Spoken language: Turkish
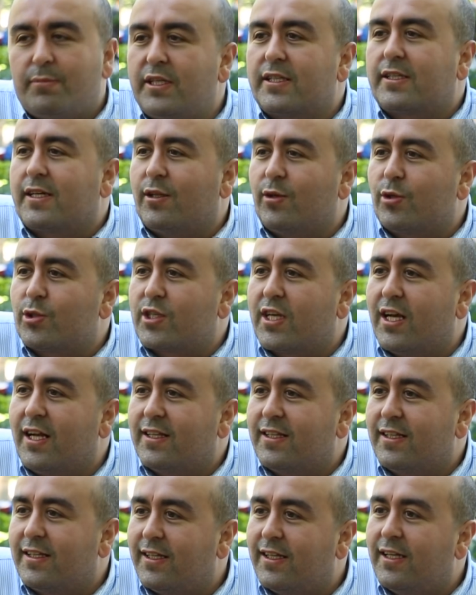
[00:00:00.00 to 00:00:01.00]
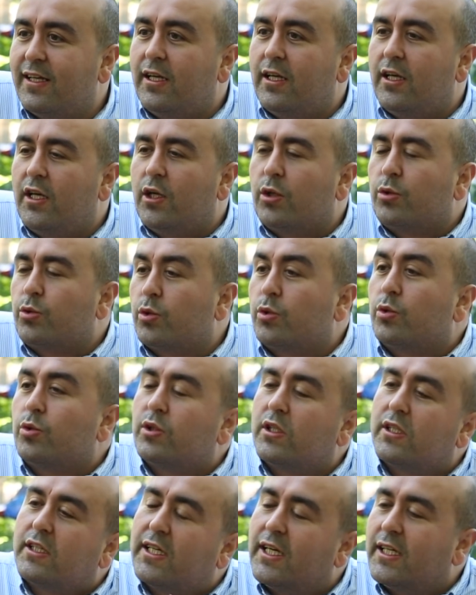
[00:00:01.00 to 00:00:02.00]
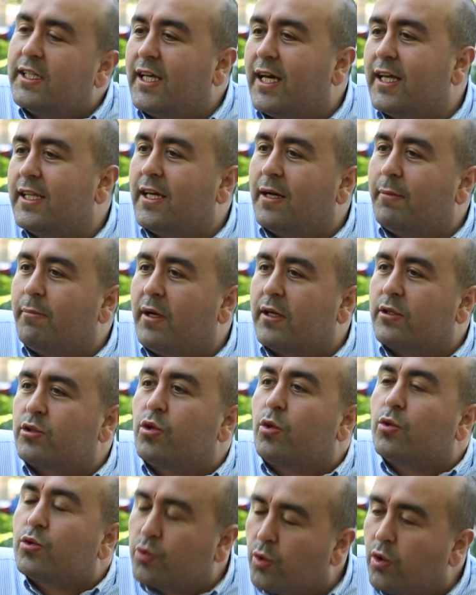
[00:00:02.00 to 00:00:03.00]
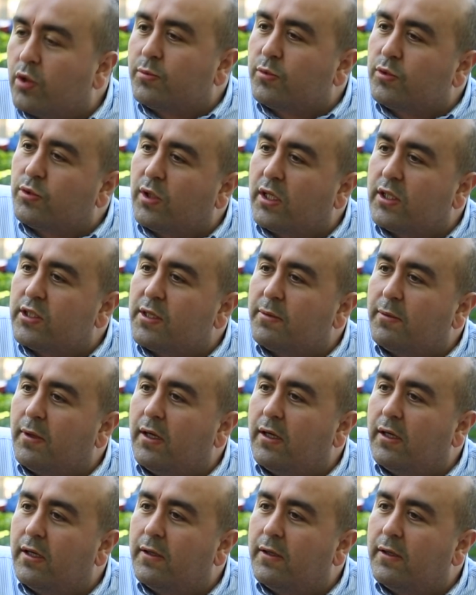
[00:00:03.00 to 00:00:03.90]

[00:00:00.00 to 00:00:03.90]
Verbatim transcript: Birkan hoş geldin. Hoş bulduk. Google'da kariyer yapmak çok zor mudur acaba?